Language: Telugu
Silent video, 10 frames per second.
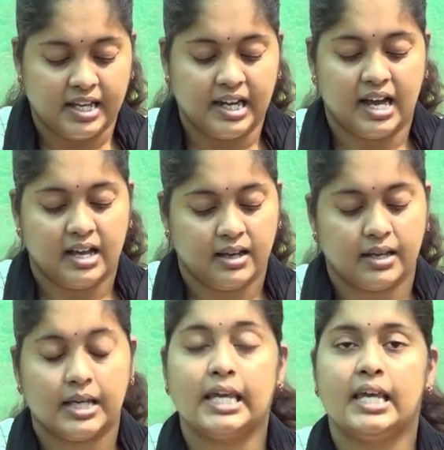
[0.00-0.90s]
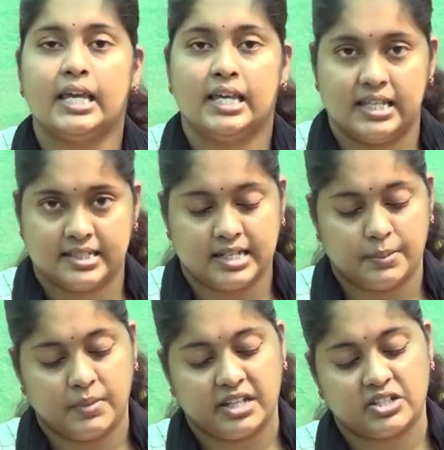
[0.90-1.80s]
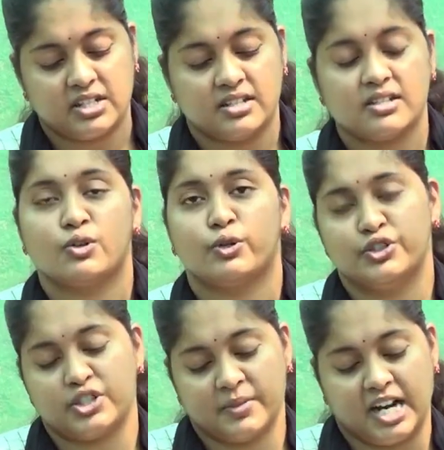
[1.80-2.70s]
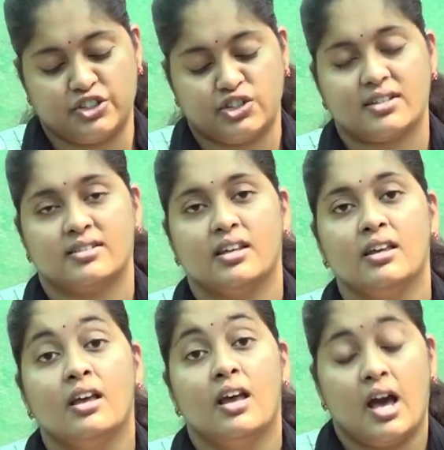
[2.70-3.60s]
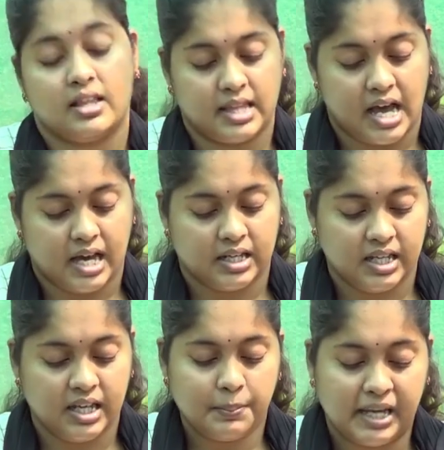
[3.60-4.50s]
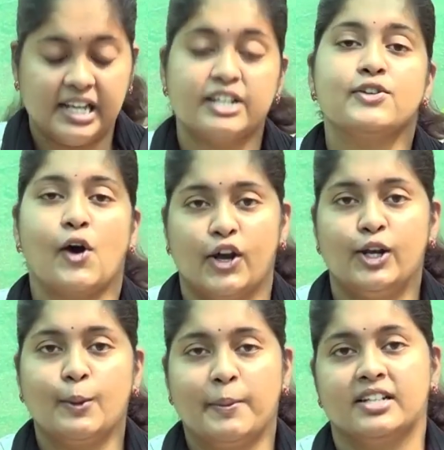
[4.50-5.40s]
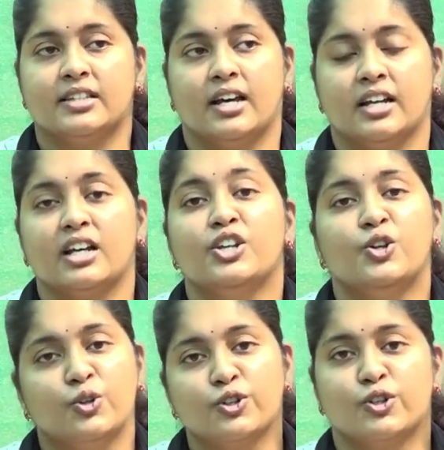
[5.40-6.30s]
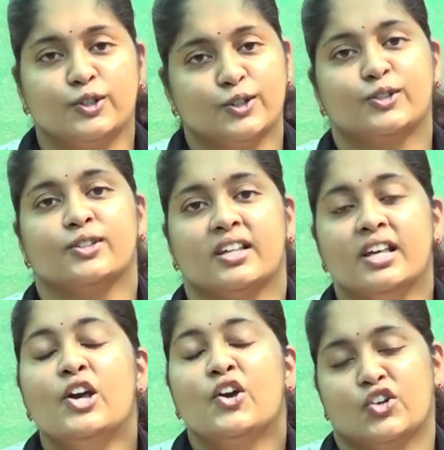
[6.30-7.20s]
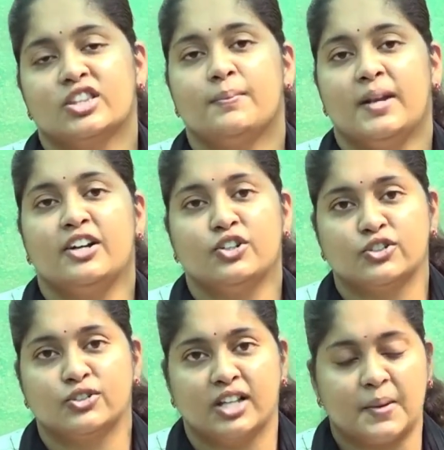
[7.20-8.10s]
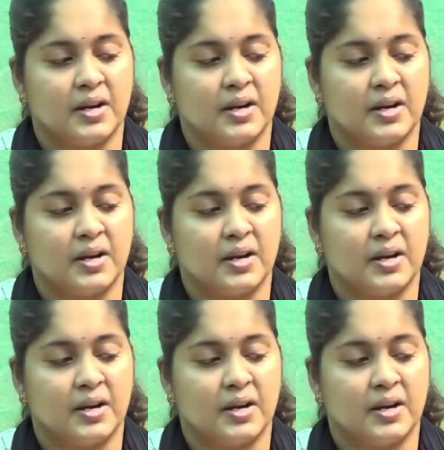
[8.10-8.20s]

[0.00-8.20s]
ఇలా ఈ ఈ స్టెమ్ ఎక్స్టెన్షన్స్ కొంచెం కట్ చేసి దాన్ని మళ్ళీ సాయిల్లో పెడితే కనుక న్యూ గ్రోత్ వస్తుంది కొత్త ప్లాంట్ వస్తుంది